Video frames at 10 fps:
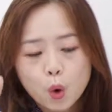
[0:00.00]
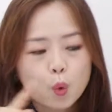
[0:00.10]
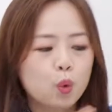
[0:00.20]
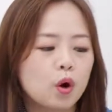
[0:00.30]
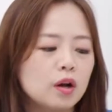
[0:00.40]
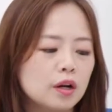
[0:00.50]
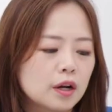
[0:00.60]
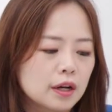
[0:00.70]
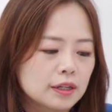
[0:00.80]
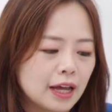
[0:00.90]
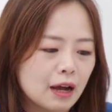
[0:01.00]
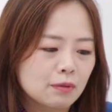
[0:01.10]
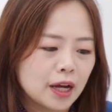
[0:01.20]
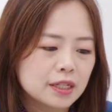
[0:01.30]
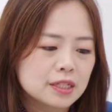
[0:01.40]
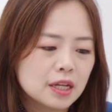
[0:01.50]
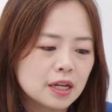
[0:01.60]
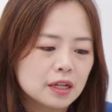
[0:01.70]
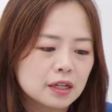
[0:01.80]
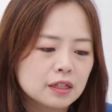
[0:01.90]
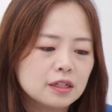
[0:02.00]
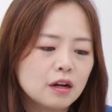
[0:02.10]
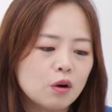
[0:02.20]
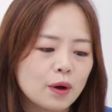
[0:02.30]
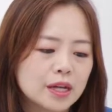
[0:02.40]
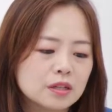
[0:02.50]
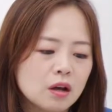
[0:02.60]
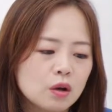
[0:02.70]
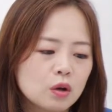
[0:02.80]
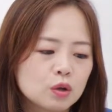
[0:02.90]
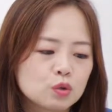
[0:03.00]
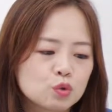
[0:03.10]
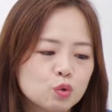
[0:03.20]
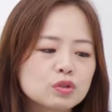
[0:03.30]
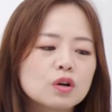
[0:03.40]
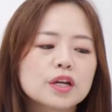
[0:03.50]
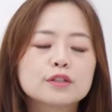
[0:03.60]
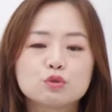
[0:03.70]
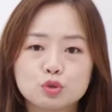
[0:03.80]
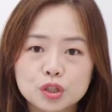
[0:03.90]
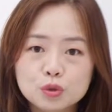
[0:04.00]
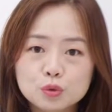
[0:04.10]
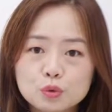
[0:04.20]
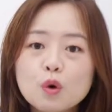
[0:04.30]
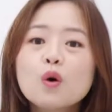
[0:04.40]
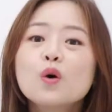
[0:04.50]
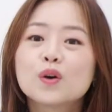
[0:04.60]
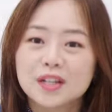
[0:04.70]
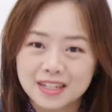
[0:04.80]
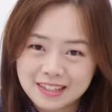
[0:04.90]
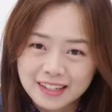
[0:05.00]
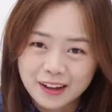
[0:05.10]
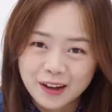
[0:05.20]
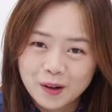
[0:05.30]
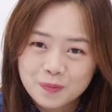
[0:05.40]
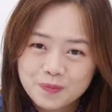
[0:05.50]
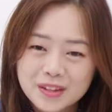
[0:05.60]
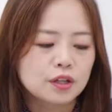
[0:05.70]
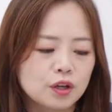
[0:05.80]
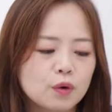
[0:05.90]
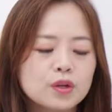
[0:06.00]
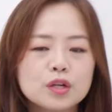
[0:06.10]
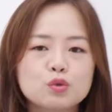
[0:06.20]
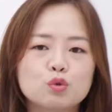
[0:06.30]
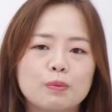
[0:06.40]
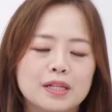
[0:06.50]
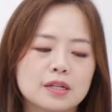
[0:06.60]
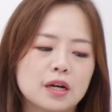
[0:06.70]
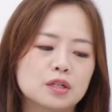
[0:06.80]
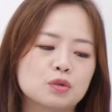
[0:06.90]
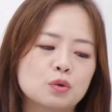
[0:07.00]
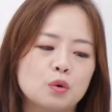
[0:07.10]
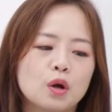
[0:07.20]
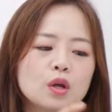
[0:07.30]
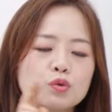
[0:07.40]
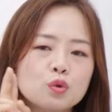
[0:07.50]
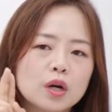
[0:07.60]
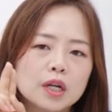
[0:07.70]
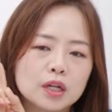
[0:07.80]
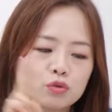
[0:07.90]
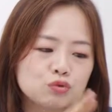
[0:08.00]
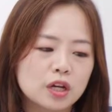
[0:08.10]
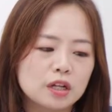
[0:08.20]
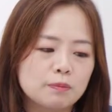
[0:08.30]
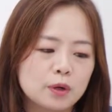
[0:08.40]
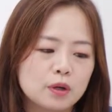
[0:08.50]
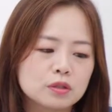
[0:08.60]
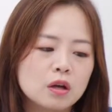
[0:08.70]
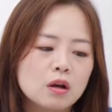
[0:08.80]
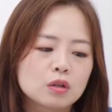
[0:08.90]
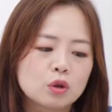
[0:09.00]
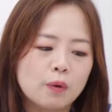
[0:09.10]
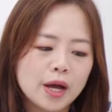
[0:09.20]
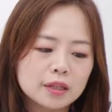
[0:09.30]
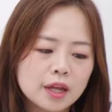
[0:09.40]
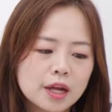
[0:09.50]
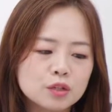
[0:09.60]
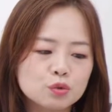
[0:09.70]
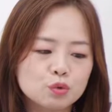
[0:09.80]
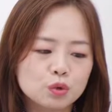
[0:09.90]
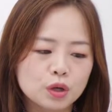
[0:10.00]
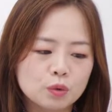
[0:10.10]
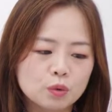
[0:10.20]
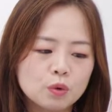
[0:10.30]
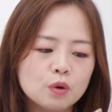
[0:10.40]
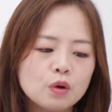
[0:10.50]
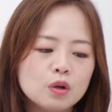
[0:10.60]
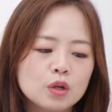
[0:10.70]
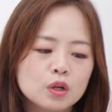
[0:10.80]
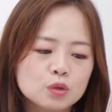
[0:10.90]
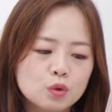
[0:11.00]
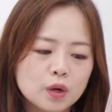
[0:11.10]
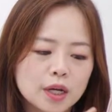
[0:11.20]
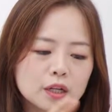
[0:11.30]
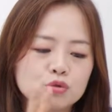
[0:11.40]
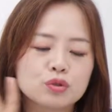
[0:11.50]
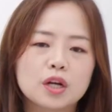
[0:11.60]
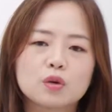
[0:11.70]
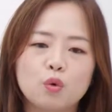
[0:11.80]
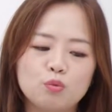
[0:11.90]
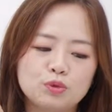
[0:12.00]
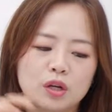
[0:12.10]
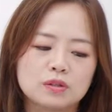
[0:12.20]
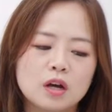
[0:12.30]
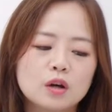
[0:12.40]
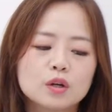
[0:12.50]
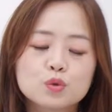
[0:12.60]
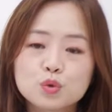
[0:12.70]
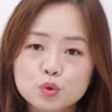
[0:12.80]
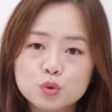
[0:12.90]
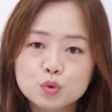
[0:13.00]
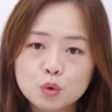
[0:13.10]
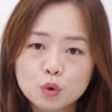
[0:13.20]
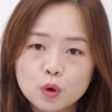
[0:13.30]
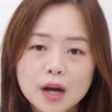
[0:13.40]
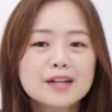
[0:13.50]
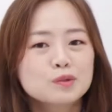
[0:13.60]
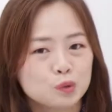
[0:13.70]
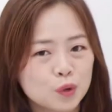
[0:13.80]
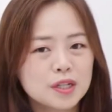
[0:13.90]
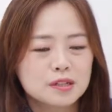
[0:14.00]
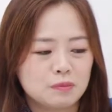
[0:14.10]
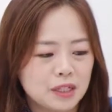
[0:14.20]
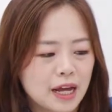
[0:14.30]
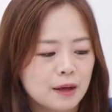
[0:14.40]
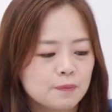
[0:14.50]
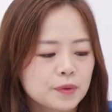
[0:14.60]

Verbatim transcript: 그걸 다음과 같이 끌어와서 조정해 주실 수도 있어요. 여기에서도 마찬가지로 손가락 두 개를 벌려서 더 확대할 수도 있고 손가락 두 개를 오므려서 축소할 수도 있습니다.